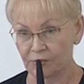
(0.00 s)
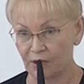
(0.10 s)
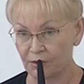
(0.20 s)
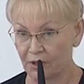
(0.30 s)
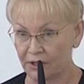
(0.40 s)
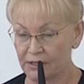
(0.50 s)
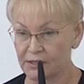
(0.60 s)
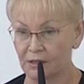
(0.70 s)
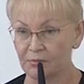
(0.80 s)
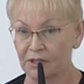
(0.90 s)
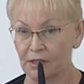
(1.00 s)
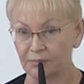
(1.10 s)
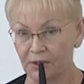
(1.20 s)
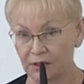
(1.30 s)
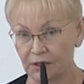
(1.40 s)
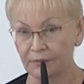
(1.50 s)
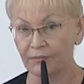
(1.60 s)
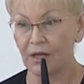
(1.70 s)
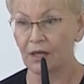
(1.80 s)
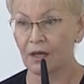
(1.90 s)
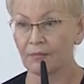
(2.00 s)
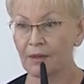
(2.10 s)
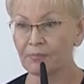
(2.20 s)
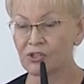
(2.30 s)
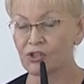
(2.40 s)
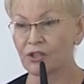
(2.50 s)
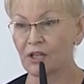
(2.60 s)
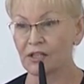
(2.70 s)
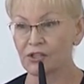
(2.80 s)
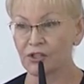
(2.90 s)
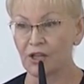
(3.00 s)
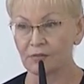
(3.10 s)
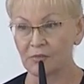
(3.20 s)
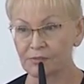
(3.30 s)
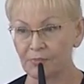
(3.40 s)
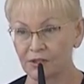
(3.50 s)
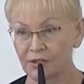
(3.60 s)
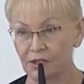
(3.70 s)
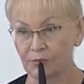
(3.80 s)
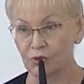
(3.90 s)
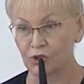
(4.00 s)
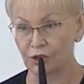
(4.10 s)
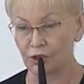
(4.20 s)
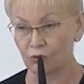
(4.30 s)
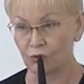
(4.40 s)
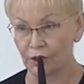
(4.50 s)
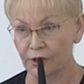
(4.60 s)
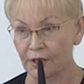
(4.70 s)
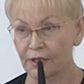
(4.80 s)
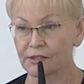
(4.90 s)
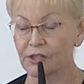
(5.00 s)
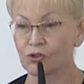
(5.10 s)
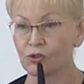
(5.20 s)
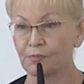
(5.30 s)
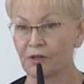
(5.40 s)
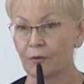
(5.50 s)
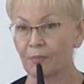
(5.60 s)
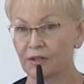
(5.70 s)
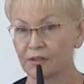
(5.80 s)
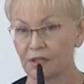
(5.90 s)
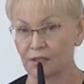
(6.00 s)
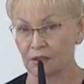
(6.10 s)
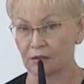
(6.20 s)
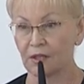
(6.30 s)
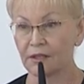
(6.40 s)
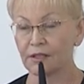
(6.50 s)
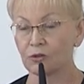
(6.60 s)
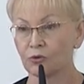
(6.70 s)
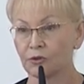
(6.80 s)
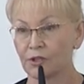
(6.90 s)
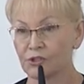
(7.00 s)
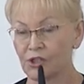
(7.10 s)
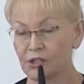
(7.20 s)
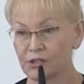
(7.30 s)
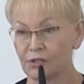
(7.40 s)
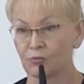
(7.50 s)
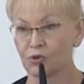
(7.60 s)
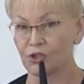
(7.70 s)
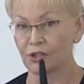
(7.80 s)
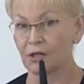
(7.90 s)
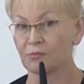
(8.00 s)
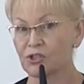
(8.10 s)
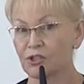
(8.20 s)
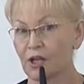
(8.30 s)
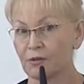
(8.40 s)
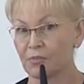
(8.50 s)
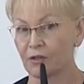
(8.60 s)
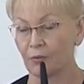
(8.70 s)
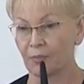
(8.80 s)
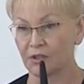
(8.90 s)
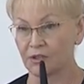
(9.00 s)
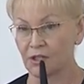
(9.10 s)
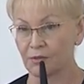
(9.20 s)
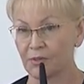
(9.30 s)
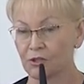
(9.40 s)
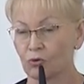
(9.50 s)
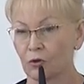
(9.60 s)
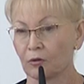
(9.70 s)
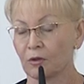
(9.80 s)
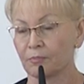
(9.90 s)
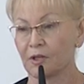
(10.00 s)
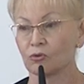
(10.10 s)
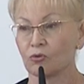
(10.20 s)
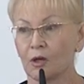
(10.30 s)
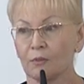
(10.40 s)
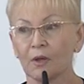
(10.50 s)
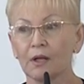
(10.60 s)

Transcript: минимальная заработная плата, мы просчитали ожидаемое исполнение бюджета города, и за счет перевыполнения доходной части бюджета мы ожидаем перевыполнение по итогам